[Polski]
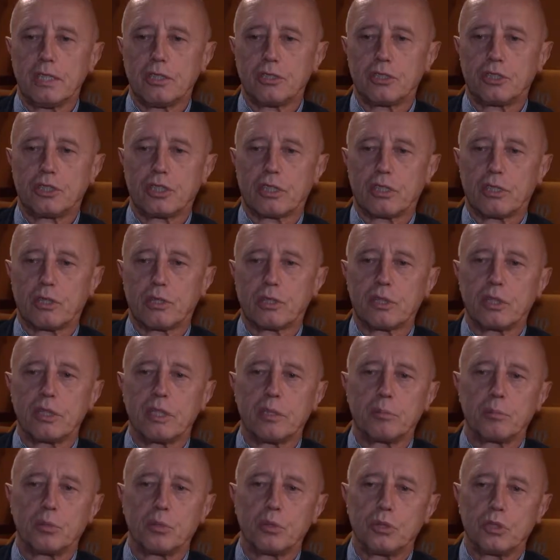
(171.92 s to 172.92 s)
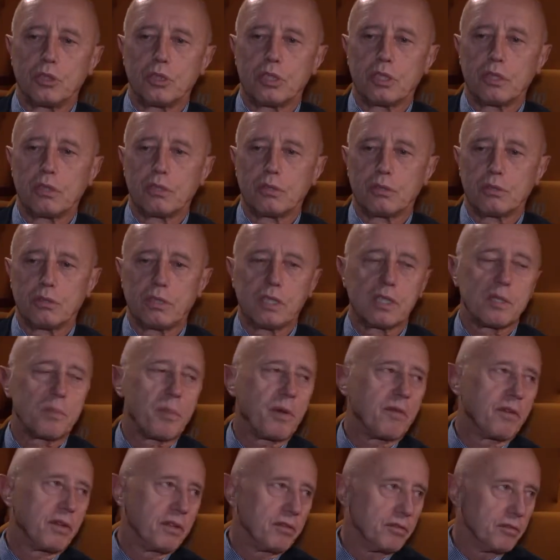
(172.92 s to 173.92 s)
trzykrotne pójście, no to jest
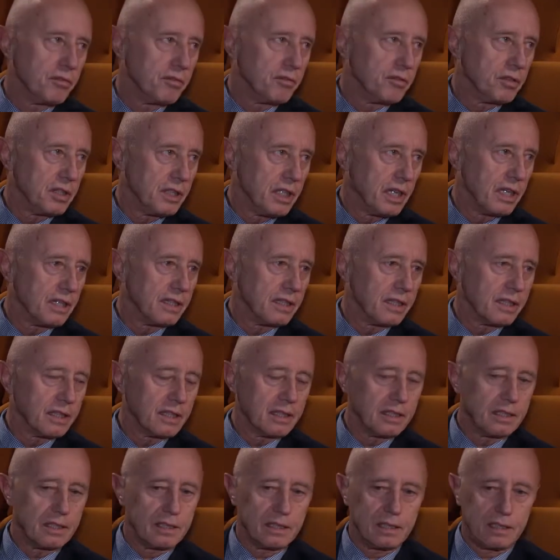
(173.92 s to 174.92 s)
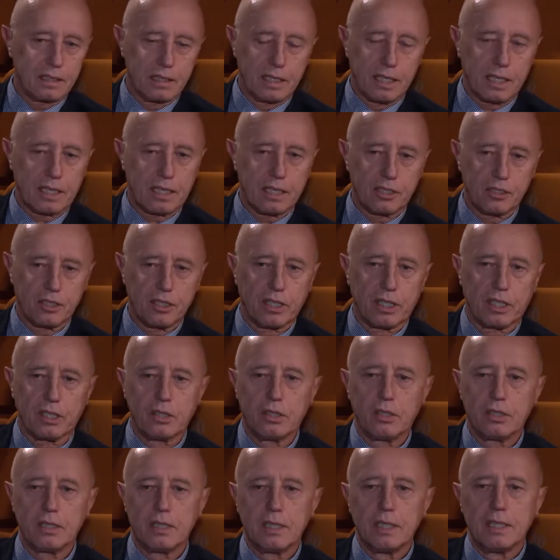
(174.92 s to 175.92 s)
pewien wydatek y, dla
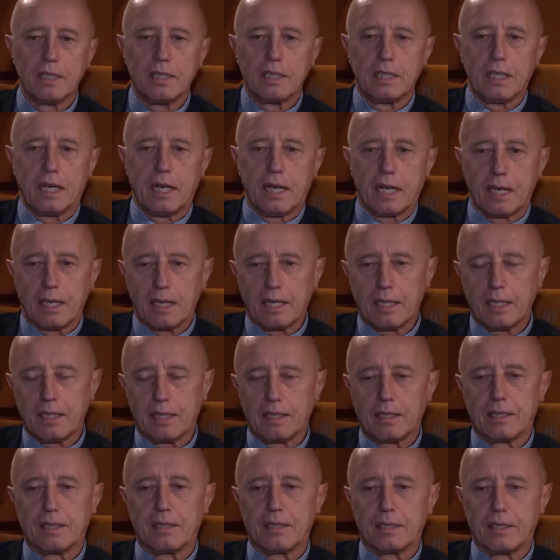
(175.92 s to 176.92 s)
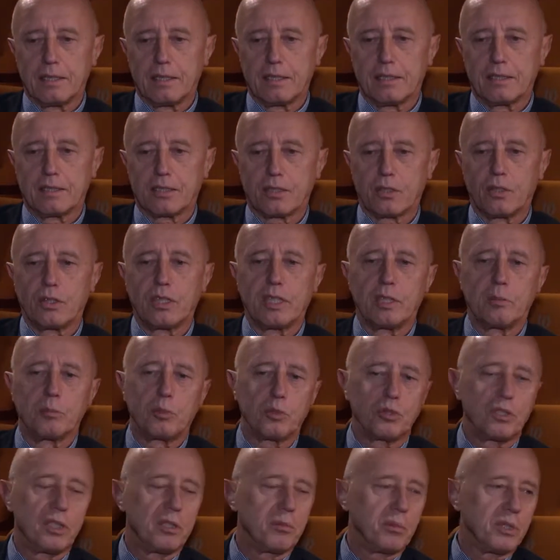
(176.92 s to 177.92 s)
każdego, ale z kolei
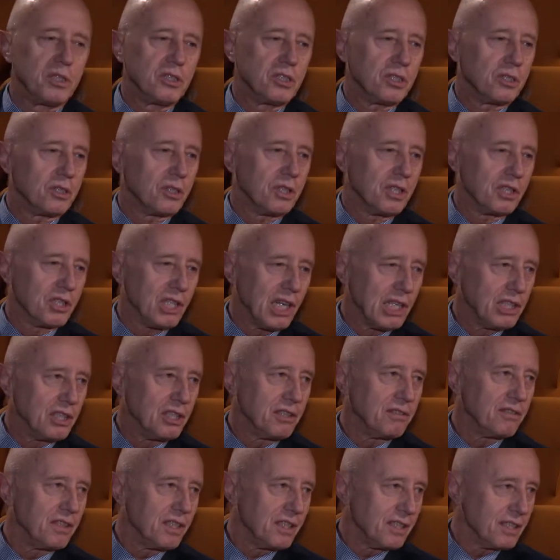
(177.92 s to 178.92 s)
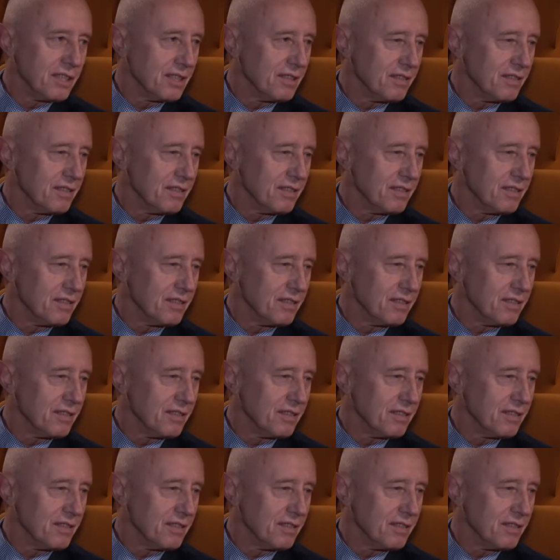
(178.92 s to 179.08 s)
później będzie trochę rzadziej, więc,